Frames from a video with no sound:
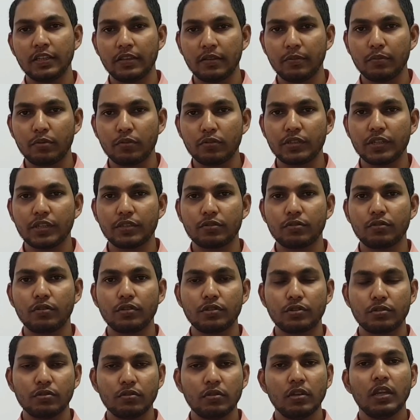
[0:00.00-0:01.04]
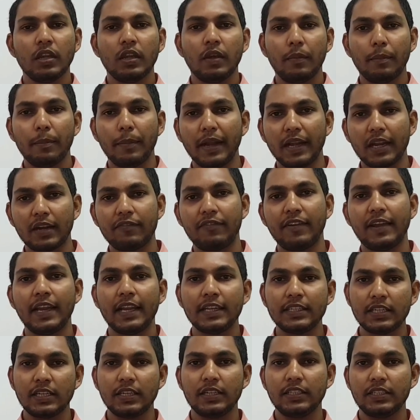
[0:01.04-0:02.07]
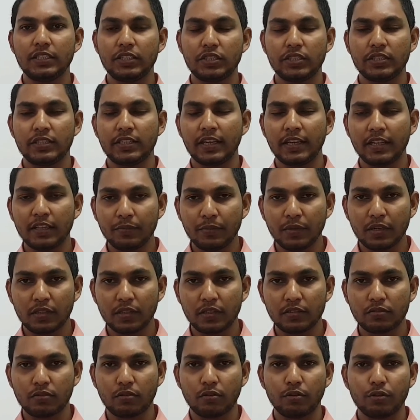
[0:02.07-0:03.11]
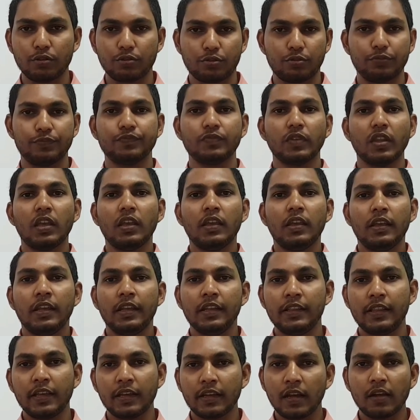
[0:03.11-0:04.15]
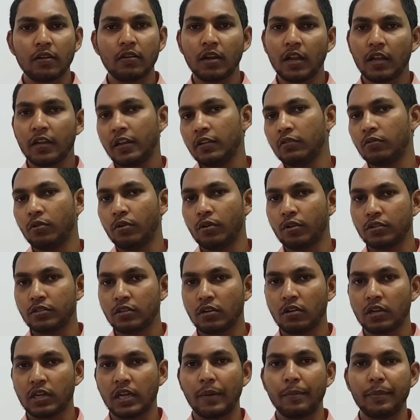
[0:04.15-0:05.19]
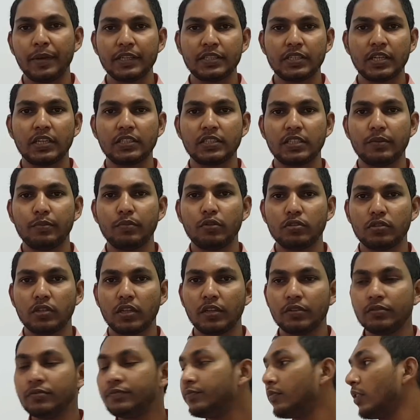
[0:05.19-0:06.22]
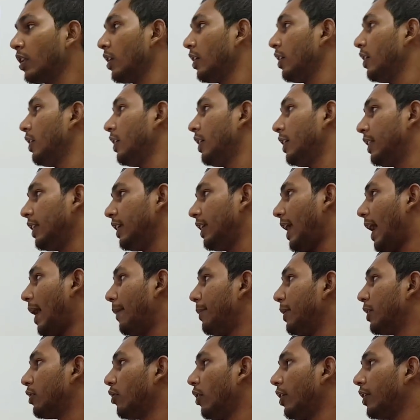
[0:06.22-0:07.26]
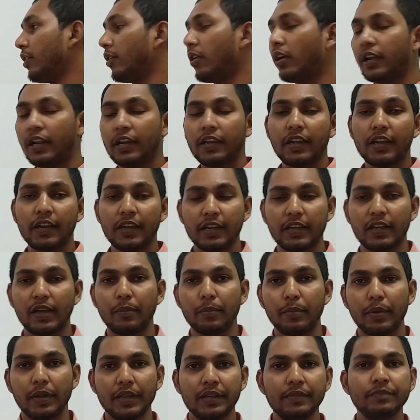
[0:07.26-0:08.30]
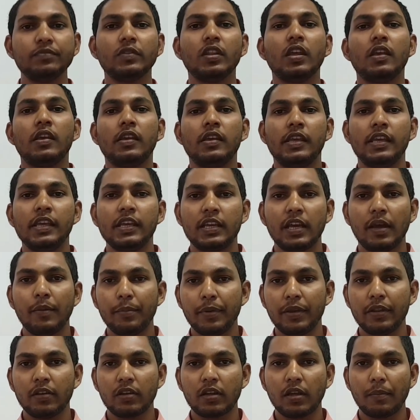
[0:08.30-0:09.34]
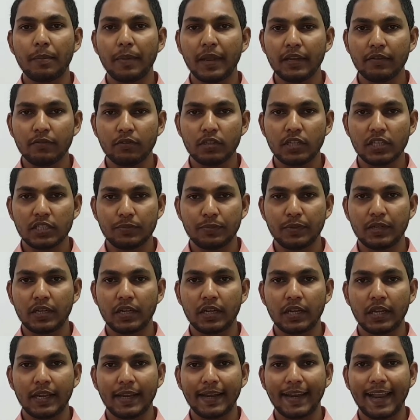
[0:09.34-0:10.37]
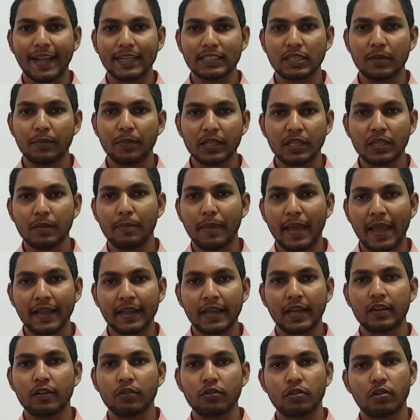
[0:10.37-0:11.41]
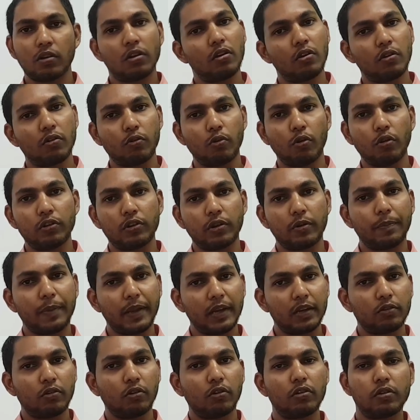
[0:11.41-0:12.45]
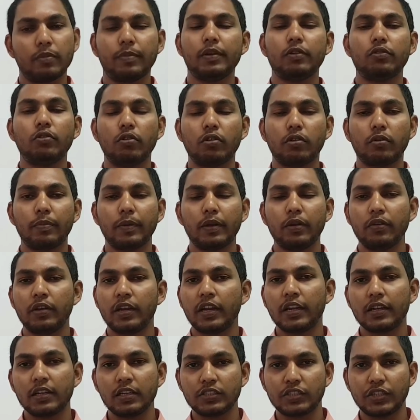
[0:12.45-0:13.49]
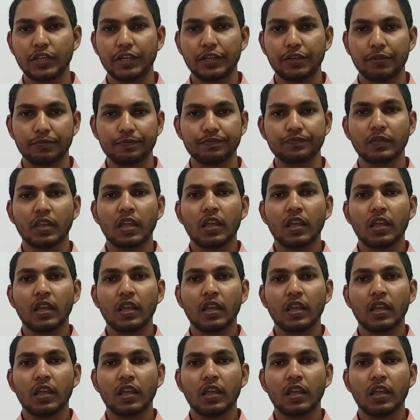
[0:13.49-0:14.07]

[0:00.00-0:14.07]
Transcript: అనేది ఇంప్రూవ్ చేసుకోవచ్చు బెటర్ ఫైనాన్షియల్ డిసిషన్స్ అనేది మీరు తీసుకోవచ్చు ఇంతే కాకుండా నేను కొన్ని రోజుల్లో ఒక కంపెనీ స్టార్ట్ చేయబోతున్నాను ఇది హ్యాపీ కాయిన్ డాట్ ఇన్ అనే కంపెనీ ఈ కంపెనీ యొక్క మెయిన్ ఉద్దేశం ఏంటంటే లక్ష మంది బ్యాంక్ అకౌంట్లో కోటి రూపాయలు కోటి రూపాయలు కోటి రూపాయలు ఉండేది చేయడం